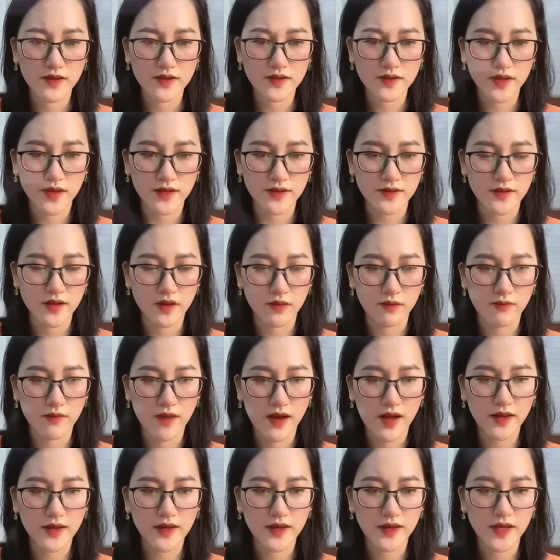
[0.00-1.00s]
Trần chọc
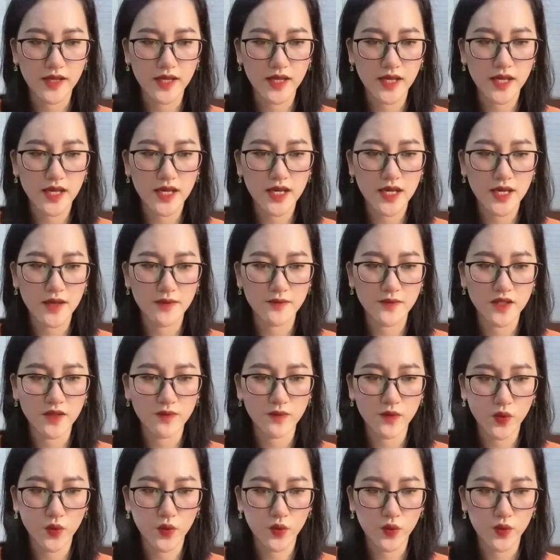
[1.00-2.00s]
mãi đến khi đêm
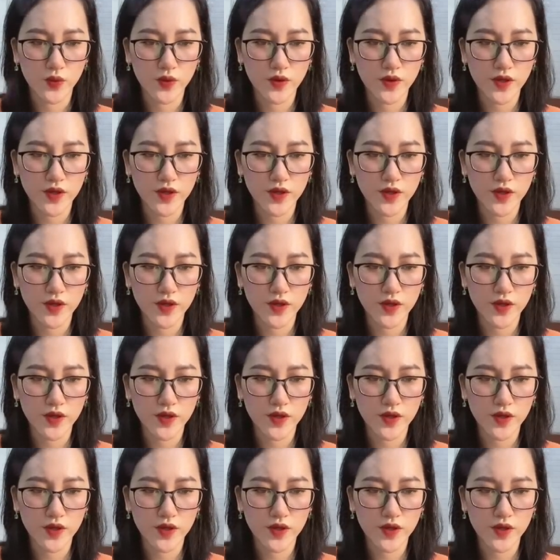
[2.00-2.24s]
Dim ngủ